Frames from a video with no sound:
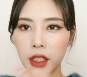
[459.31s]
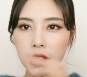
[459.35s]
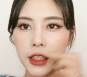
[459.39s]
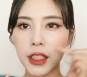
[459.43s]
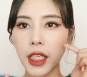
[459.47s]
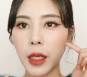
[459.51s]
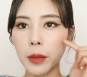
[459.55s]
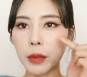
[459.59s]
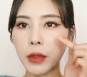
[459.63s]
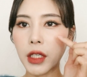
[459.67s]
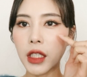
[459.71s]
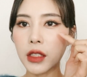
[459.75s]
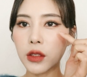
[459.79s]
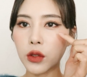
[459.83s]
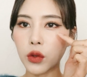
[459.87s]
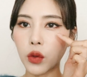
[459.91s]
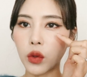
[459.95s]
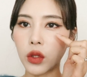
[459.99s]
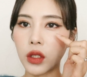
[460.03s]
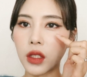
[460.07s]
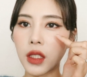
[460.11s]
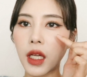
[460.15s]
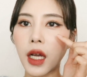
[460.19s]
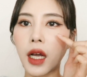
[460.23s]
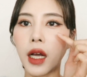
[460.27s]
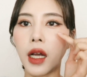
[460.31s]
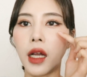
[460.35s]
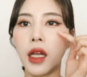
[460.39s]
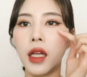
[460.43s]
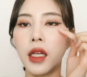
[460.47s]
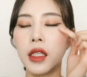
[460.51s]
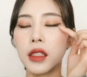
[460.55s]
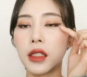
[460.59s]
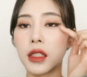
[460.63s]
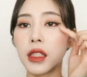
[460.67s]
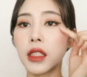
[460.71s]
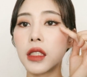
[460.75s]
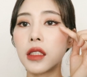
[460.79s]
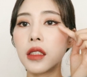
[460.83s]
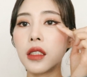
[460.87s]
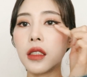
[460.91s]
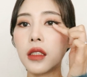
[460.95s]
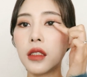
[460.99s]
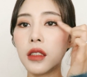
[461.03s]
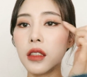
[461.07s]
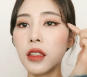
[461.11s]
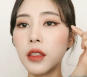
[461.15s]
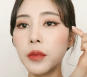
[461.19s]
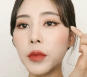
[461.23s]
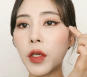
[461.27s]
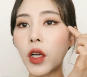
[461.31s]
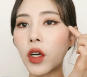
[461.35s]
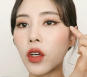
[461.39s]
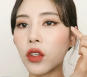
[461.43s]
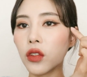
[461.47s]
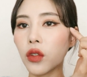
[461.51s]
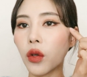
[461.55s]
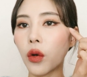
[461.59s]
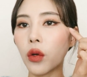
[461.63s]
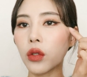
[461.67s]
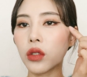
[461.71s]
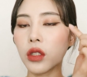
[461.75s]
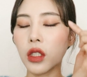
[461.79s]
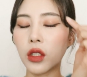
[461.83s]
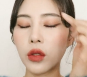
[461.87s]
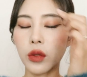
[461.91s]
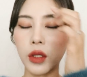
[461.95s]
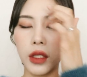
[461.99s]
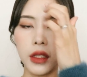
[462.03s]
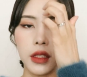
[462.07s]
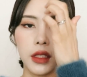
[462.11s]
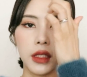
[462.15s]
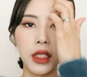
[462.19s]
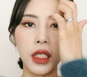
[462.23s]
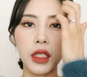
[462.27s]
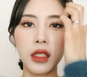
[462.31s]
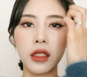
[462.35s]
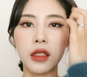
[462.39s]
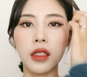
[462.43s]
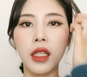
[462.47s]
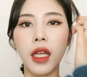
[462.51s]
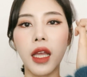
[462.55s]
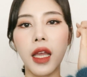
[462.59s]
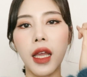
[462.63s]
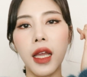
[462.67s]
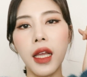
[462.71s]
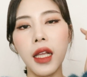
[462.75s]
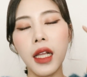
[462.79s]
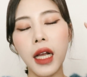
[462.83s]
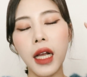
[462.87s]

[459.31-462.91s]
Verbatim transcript: 삼각존이나 짙은 음영을 넣을 때는 괜찮은데